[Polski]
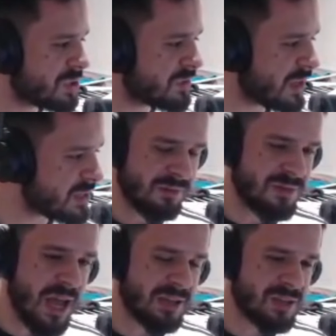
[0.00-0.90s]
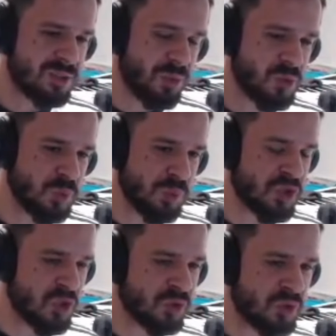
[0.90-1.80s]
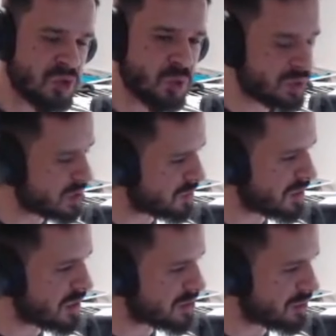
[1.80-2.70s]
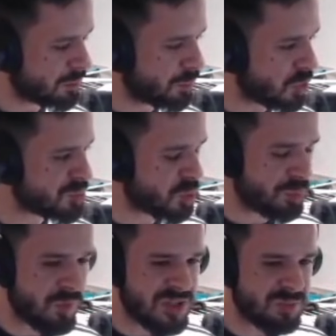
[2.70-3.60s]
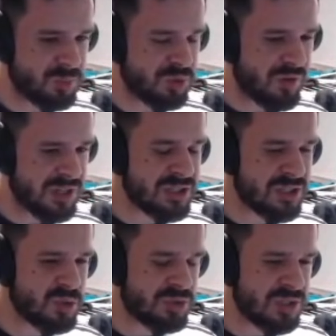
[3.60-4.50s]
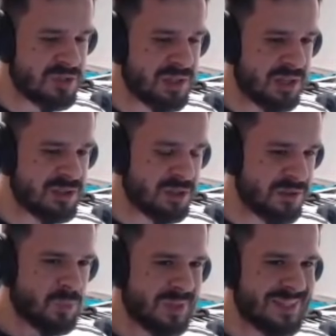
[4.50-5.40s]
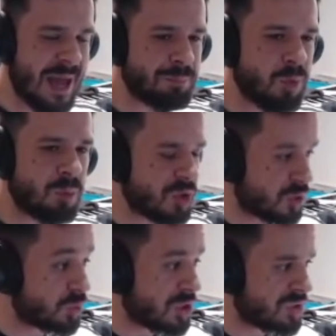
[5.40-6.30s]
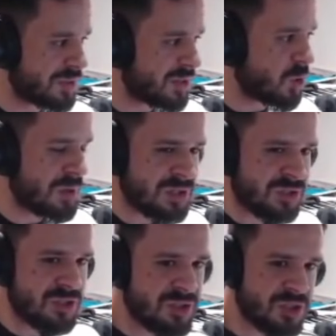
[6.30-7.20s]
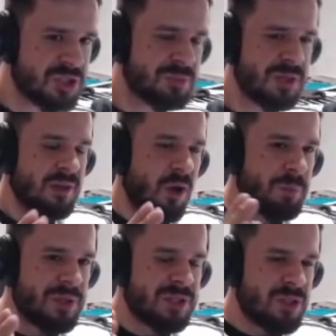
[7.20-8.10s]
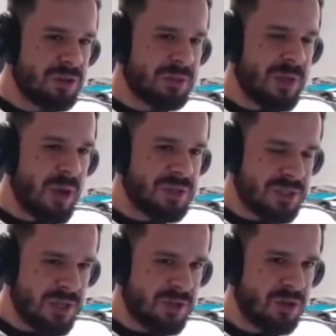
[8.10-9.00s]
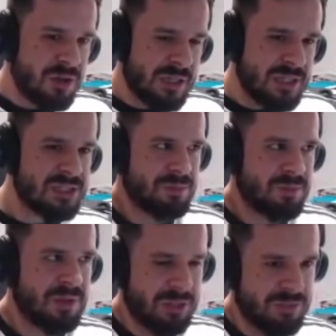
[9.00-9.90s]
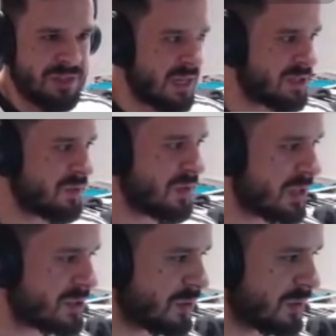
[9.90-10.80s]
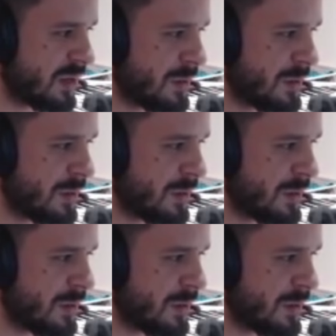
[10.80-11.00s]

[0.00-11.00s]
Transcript: wiedzę, w jaki sposób osiągnąć sukces finansowy, bądź próbować zbudować ten sukces finansowy za pomocą też swojego mężczyzny, żeby obie strony miały z tego jakieś gratyfikacje finansowe finansowe.